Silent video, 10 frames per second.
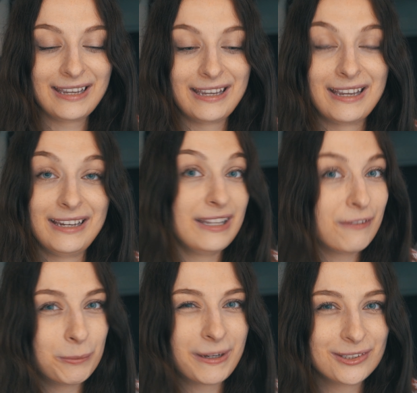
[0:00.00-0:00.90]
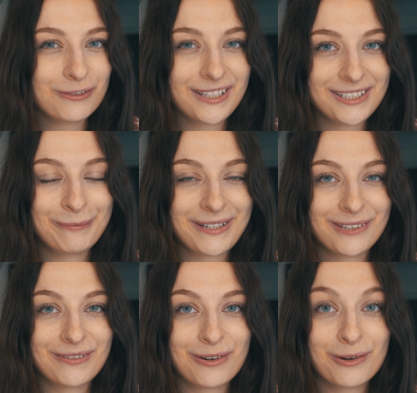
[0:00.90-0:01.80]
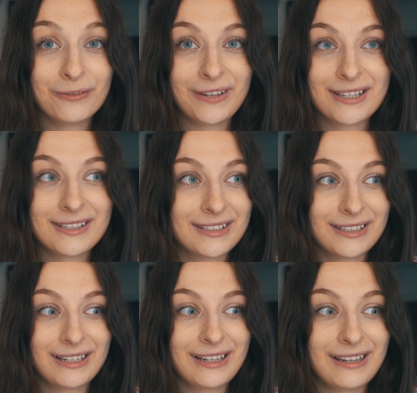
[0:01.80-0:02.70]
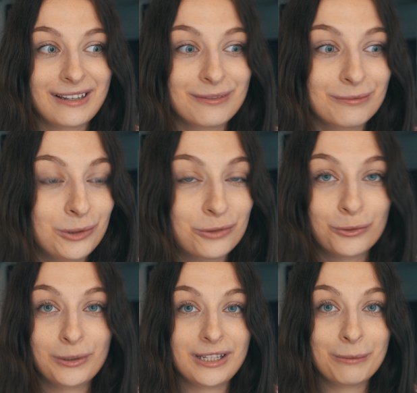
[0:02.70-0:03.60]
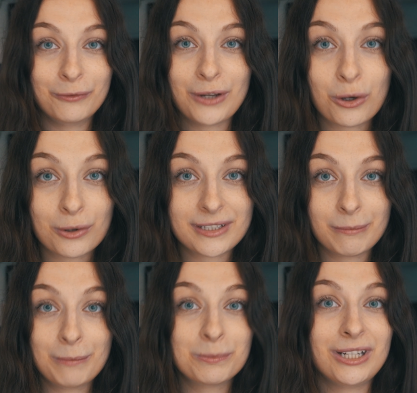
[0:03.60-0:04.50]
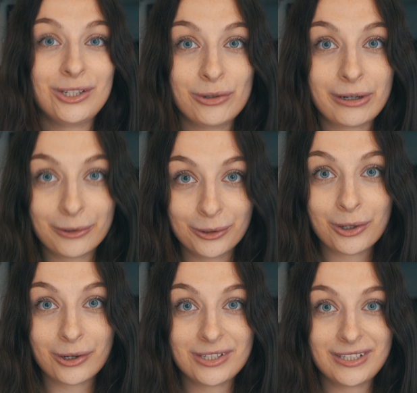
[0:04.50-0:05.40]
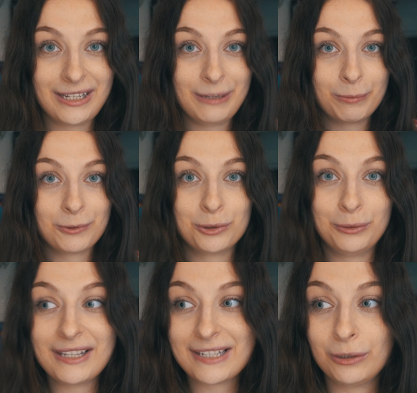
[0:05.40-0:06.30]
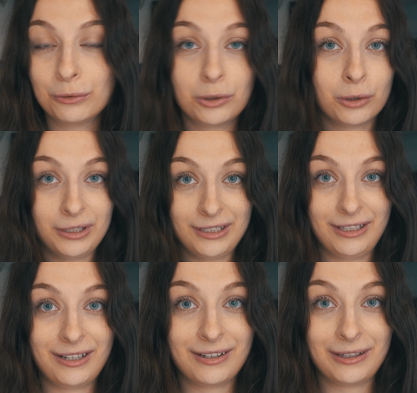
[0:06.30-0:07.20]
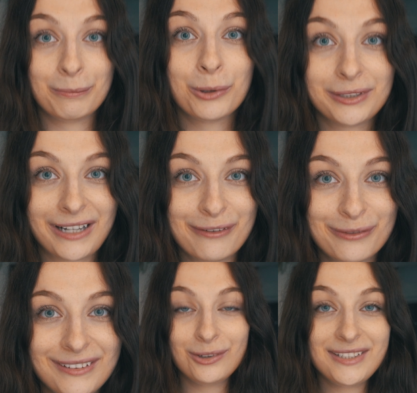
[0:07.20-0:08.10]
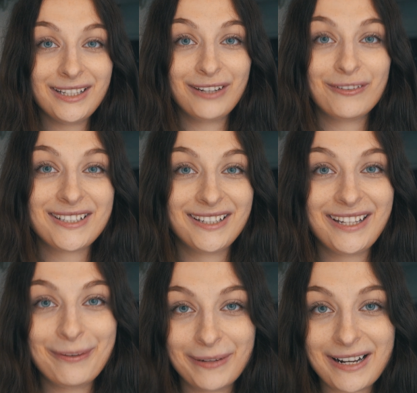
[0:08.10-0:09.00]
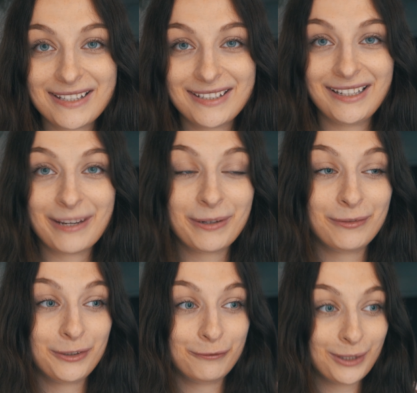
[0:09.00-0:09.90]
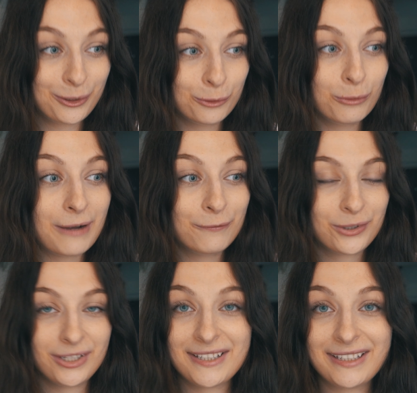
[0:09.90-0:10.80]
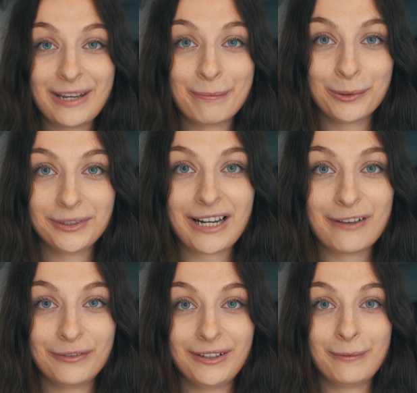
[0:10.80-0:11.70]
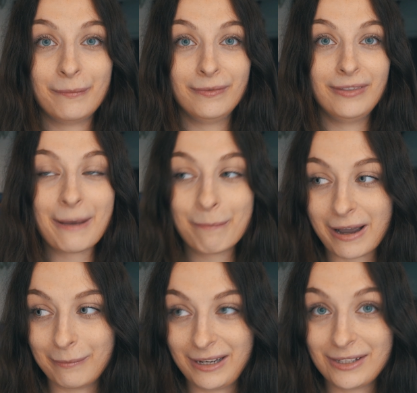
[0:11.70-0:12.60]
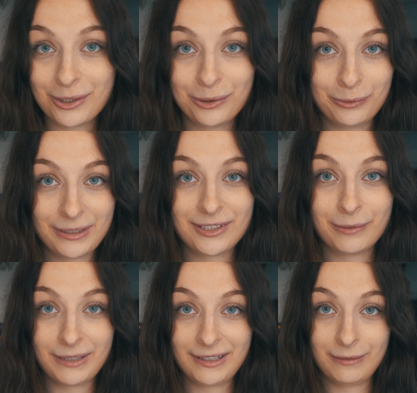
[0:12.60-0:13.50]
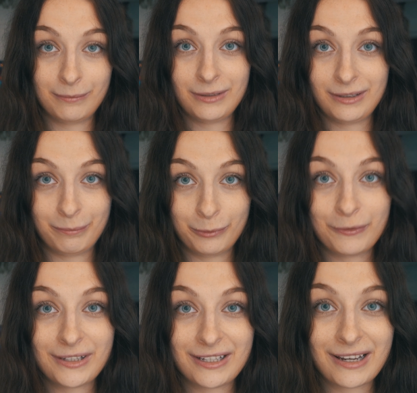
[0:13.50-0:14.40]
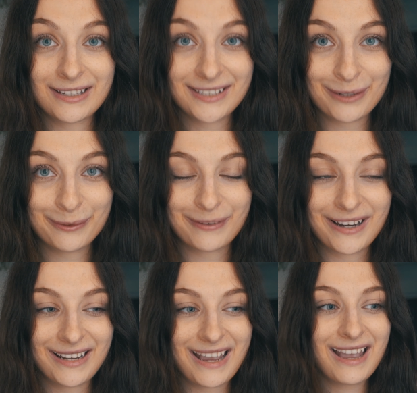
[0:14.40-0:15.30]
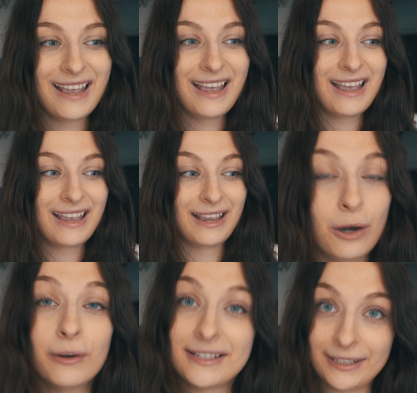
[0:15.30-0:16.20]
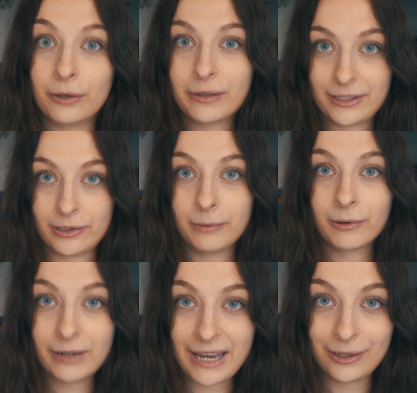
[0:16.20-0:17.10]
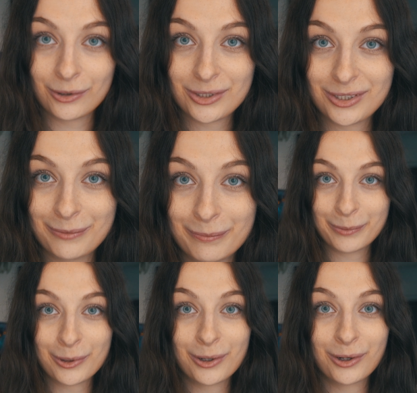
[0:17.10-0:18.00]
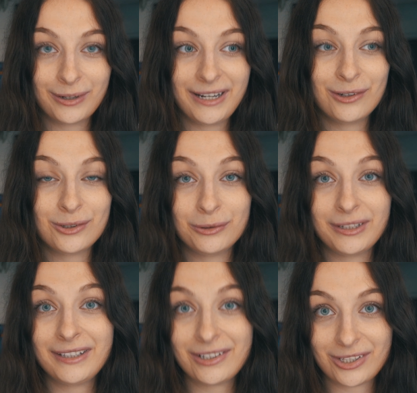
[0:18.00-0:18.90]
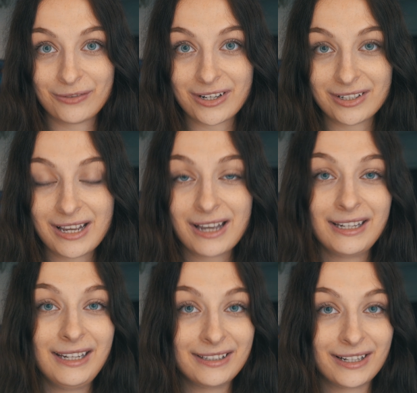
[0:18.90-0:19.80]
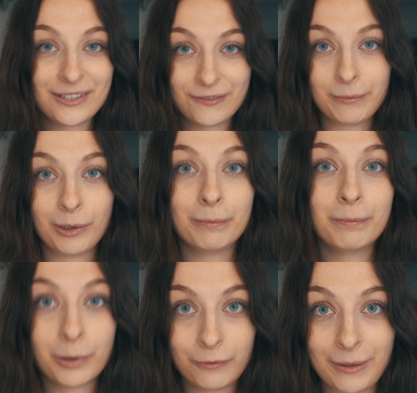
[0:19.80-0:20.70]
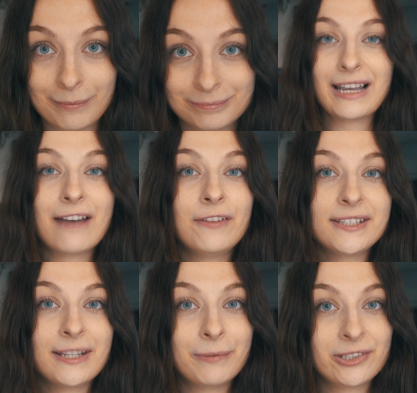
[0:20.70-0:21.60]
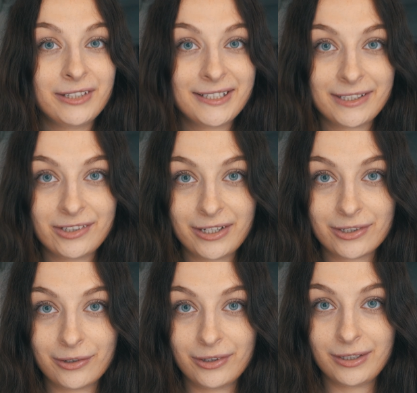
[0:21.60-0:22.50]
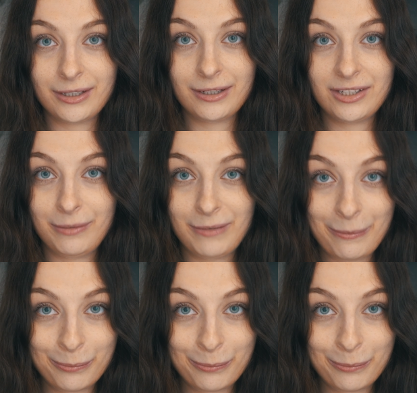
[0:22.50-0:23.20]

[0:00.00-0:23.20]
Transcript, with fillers: e, i nawet bardzo fajnie się pracowało, więc e, już w ogóle nie mówię o samym przyjściu jako gość i po prostu jedzeniu tony tych e, potraw. No i dzięki właśnie tej pracy naprawdę wykułam wszystkie potrawy na pamięć, które są na tym bufecie serwowane e, oraz ich określoną kolejność, bo kolejność tutaj też jest ważna i teraz Wam ją powiem. A więc na początek zaczynasz od e, zimnej